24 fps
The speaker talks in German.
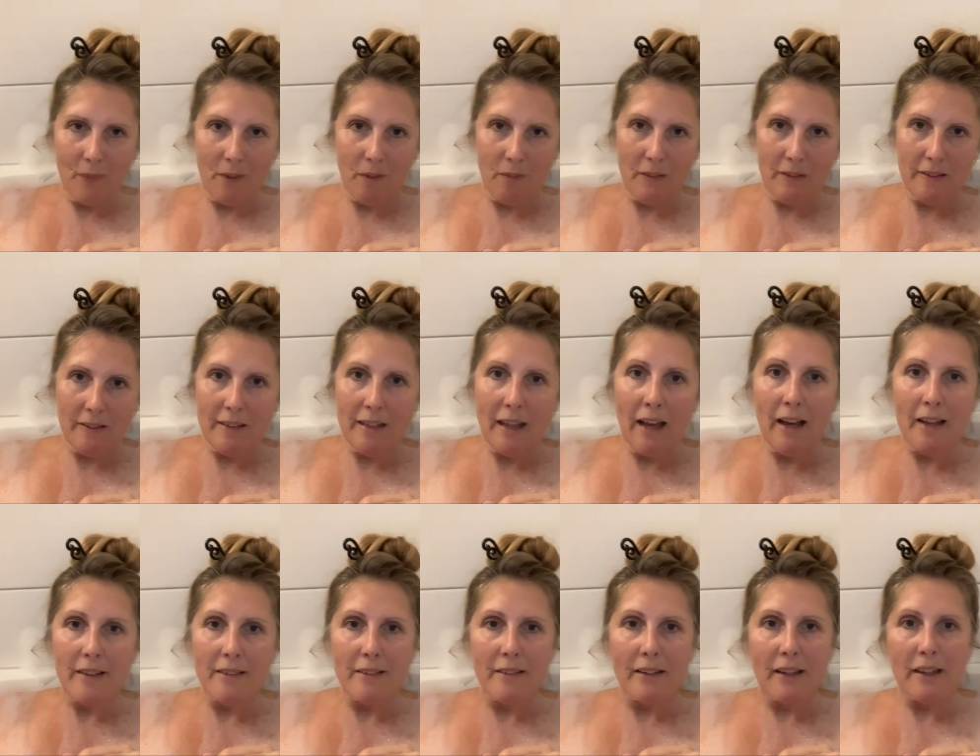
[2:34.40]
Wir sind
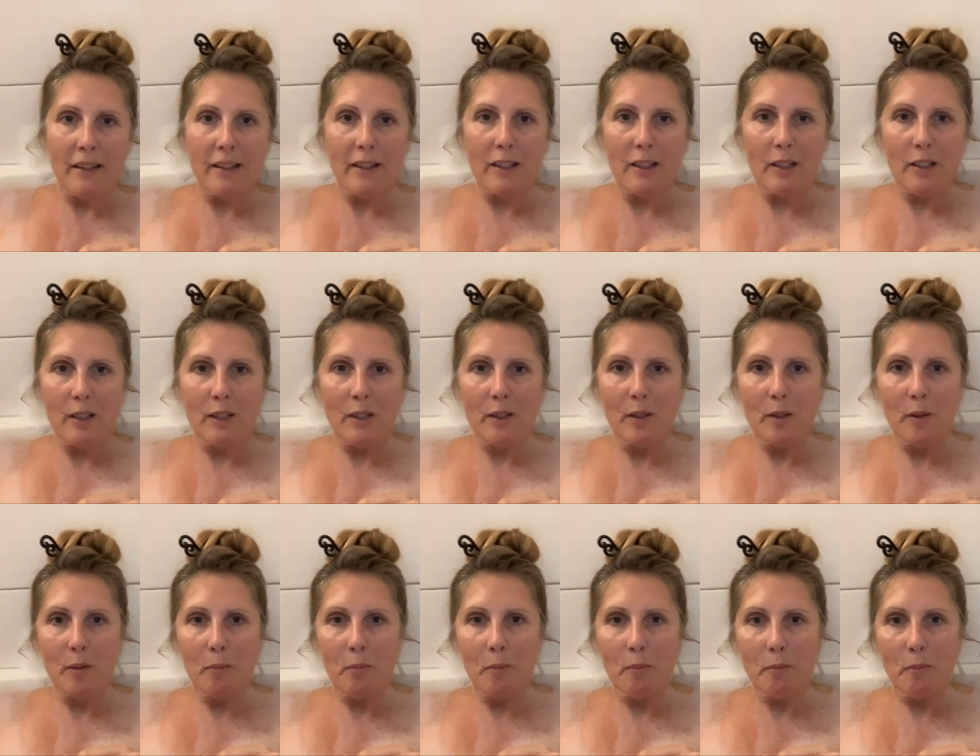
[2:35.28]
hartnäckig,
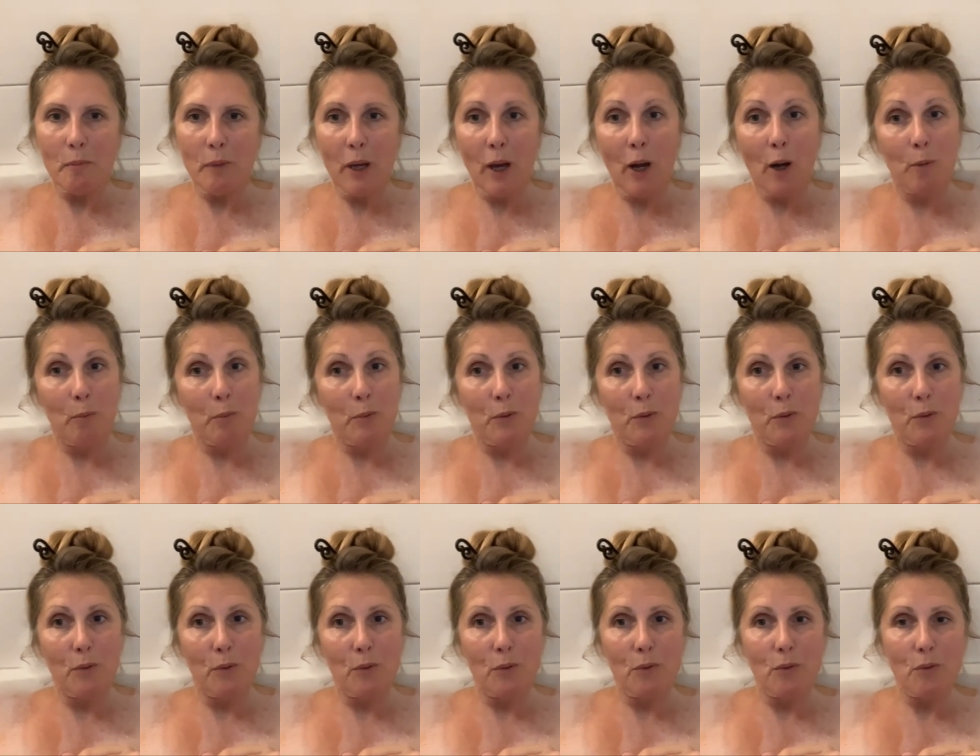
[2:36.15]

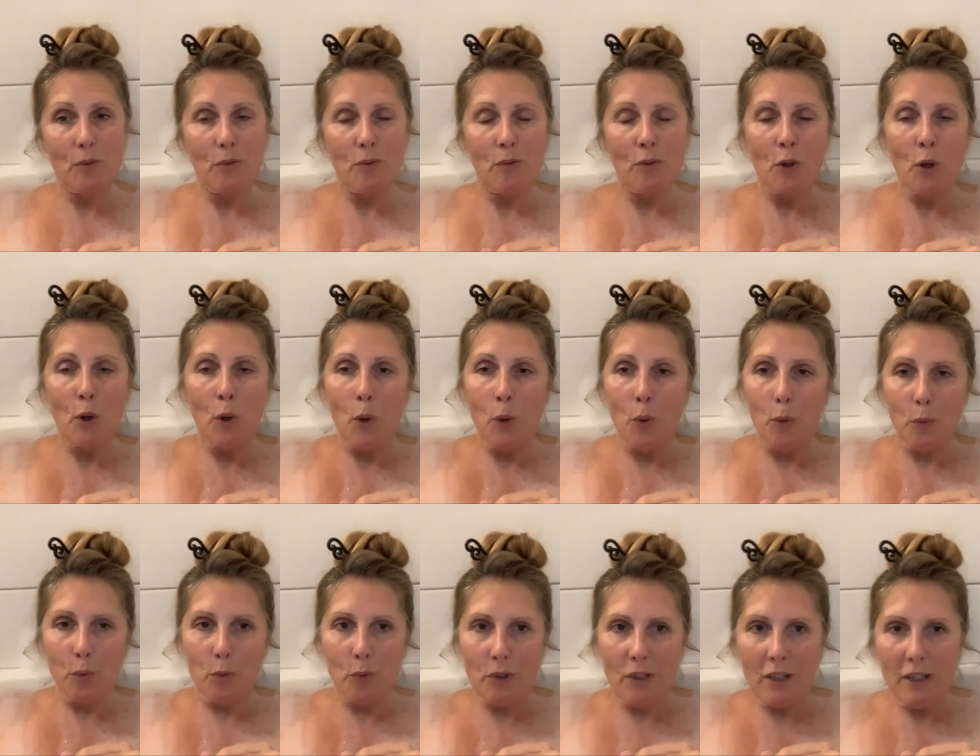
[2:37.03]
behaupten uns,
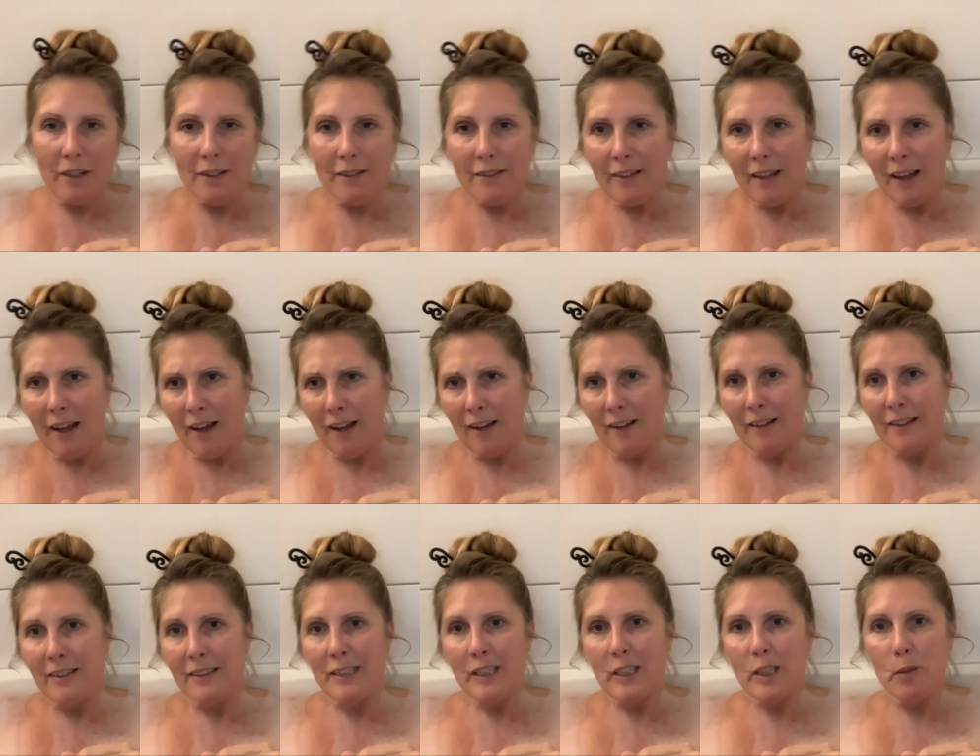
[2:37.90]
oder
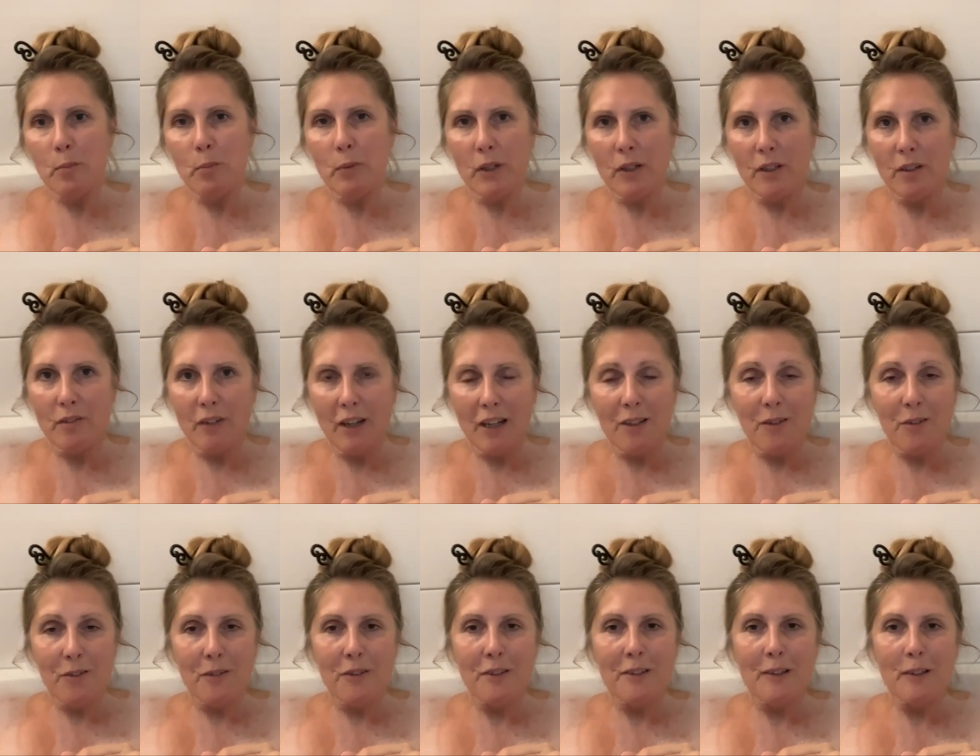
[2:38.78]
nachgiebig, weil
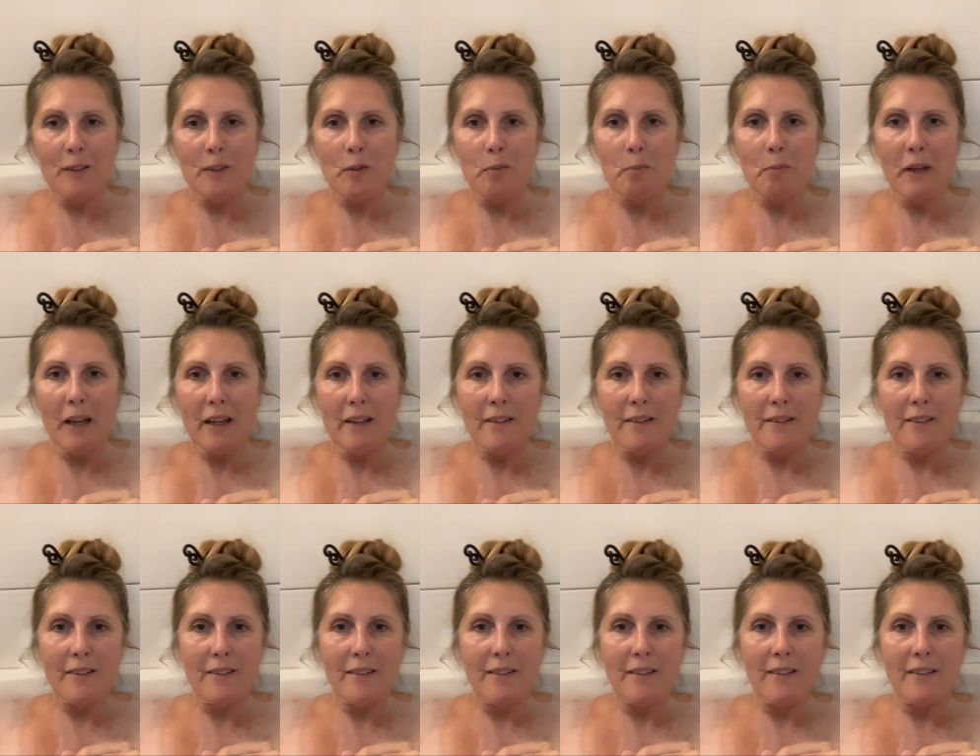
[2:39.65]
uns das
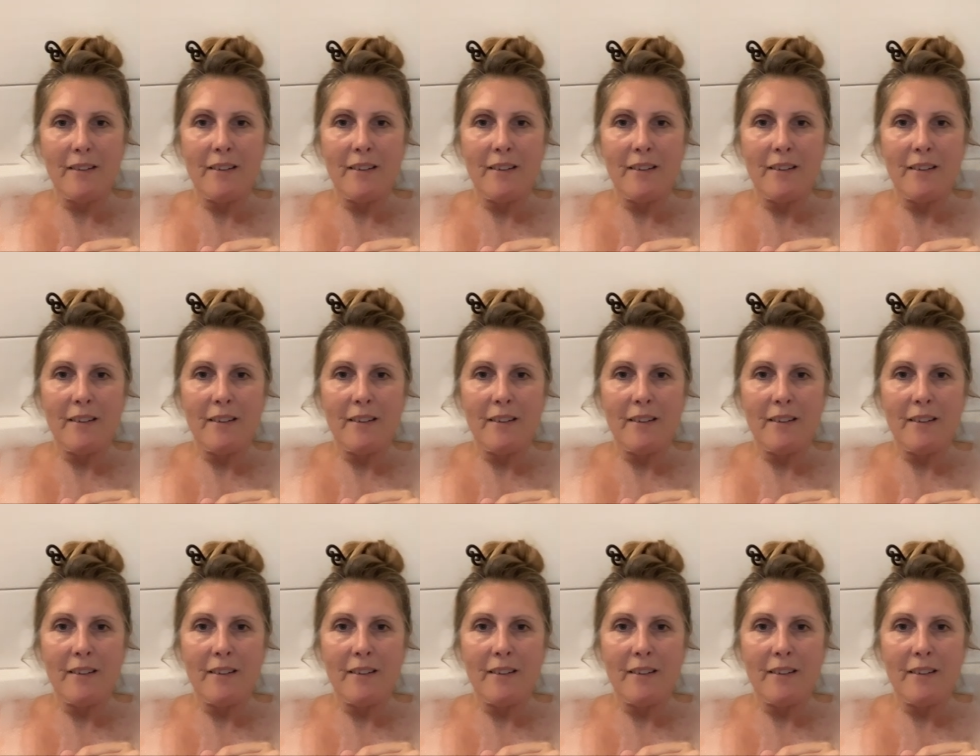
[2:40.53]
passt.